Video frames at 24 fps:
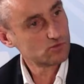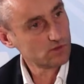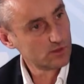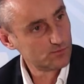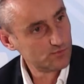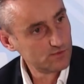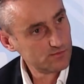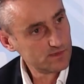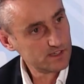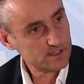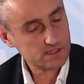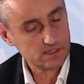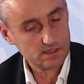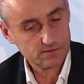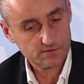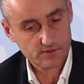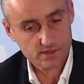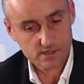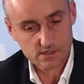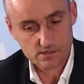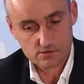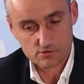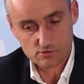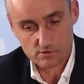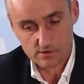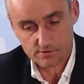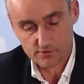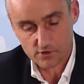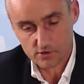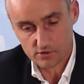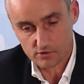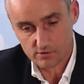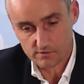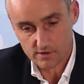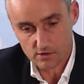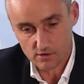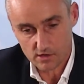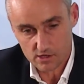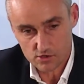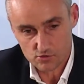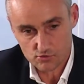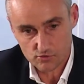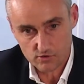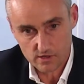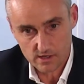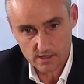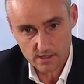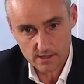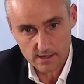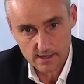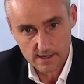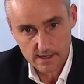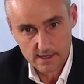un peu massifs et qui sont à forte valeur ajoutée,